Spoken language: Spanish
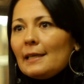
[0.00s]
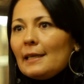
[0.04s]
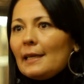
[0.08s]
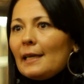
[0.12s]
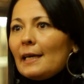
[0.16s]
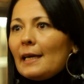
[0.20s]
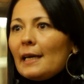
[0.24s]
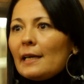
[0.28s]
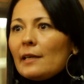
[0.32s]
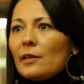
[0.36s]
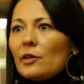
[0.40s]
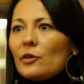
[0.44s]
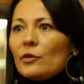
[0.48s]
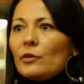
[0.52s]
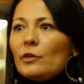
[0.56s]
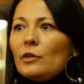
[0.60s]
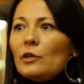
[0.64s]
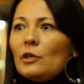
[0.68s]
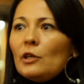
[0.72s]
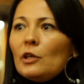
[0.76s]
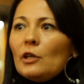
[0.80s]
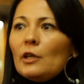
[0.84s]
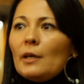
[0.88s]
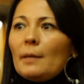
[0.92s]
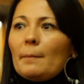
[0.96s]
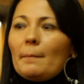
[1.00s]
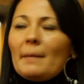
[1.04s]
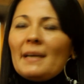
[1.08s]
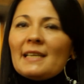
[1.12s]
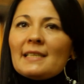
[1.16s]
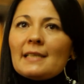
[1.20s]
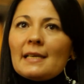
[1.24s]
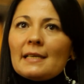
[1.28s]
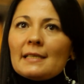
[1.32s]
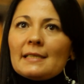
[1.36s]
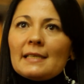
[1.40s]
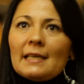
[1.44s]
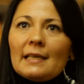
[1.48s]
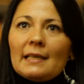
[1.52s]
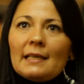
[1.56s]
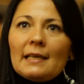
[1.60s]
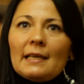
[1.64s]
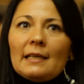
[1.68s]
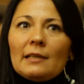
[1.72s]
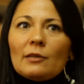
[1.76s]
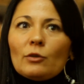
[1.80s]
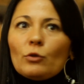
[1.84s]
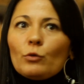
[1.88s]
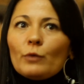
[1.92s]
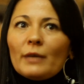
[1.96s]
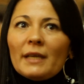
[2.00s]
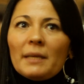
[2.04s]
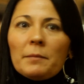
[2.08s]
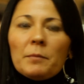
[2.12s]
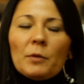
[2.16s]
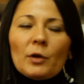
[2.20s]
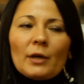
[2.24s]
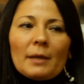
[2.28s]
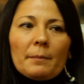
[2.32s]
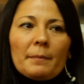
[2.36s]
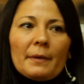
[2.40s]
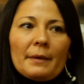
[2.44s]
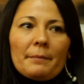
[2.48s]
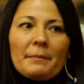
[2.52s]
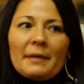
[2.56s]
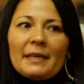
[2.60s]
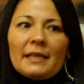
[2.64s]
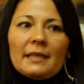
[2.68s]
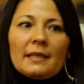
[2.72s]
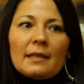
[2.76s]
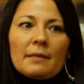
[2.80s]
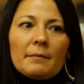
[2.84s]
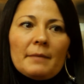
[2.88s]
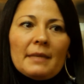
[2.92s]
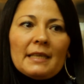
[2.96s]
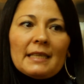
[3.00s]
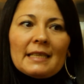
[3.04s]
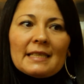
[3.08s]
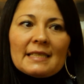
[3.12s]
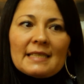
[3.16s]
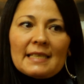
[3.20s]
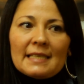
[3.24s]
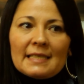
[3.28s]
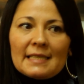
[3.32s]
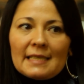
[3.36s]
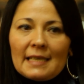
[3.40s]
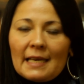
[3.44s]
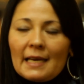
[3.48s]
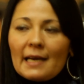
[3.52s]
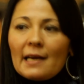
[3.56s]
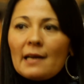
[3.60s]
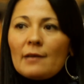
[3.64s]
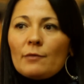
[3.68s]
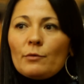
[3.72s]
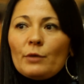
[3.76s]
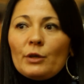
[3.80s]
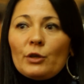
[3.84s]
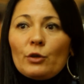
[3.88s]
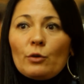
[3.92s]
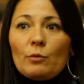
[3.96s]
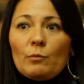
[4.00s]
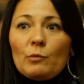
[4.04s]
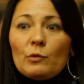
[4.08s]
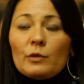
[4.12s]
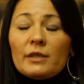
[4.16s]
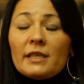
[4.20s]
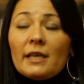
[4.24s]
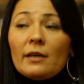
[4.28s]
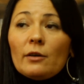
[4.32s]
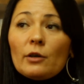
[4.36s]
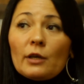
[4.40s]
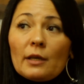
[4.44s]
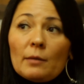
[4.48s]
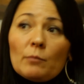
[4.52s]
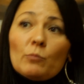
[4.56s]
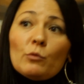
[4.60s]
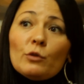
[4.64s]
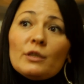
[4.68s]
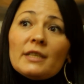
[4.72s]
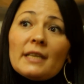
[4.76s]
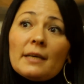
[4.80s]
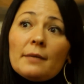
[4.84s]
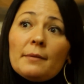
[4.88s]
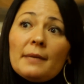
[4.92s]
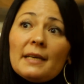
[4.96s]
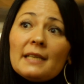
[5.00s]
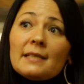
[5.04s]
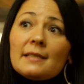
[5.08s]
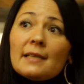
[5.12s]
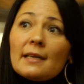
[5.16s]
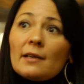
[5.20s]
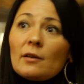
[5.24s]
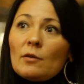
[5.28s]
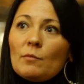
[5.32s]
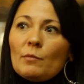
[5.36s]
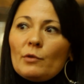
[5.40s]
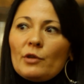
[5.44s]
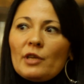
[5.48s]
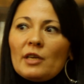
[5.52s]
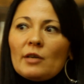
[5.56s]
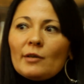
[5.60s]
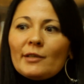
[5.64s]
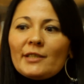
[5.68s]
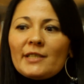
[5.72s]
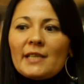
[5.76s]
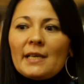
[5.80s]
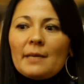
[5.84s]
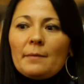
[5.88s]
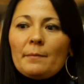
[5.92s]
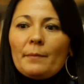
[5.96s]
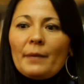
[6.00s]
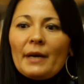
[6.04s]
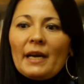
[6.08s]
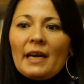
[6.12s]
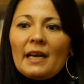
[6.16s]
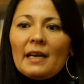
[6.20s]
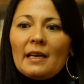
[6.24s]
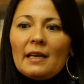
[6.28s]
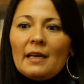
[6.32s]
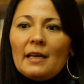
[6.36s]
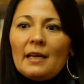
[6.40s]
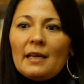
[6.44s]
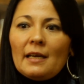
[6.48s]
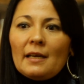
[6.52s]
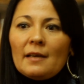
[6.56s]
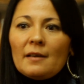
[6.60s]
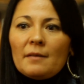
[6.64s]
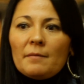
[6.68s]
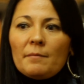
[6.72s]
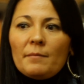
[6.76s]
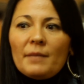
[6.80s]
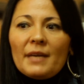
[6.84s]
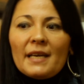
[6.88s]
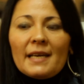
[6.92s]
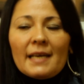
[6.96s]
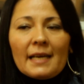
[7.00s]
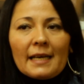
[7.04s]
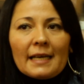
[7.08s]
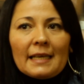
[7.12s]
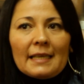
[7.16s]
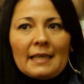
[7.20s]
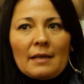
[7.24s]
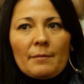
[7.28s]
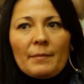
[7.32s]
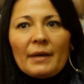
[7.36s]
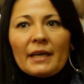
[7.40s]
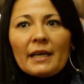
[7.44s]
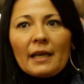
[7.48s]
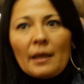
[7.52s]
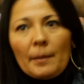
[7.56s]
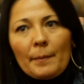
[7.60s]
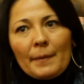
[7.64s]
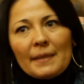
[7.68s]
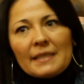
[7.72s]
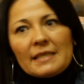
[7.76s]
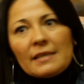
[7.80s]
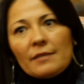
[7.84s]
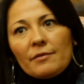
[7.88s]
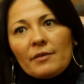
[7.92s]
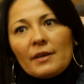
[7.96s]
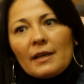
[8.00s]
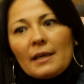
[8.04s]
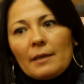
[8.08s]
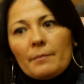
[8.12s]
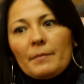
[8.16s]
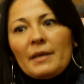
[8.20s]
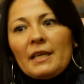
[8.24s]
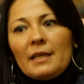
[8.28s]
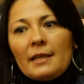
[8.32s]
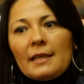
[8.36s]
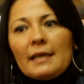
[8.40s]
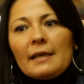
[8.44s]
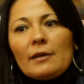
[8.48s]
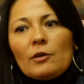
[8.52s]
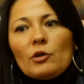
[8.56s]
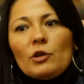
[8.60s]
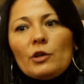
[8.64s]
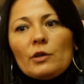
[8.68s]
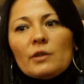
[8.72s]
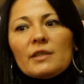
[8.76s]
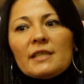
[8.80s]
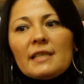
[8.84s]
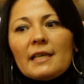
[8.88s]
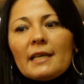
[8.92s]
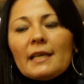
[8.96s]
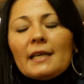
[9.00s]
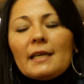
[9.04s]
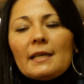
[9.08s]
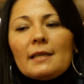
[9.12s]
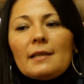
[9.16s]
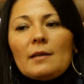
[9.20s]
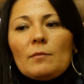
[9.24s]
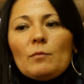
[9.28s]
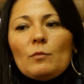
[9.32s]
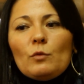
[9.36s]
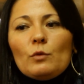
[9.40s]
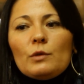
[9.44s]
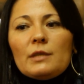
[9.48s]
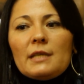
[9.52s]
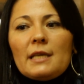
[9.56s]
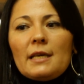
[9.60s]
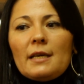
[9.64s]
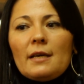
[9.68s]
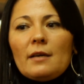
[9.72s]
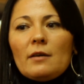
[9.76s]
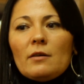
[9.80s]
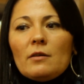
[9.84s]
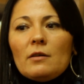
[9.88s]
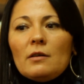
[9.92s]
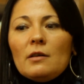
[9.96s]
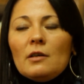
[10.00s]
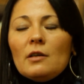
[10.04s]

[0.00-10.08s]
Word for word: el año, más allá del turismo que permanentemente se llega a nuestro museo, que muchas veces, como digo siempre, viene a Catamarca específicamente a conocer este museo,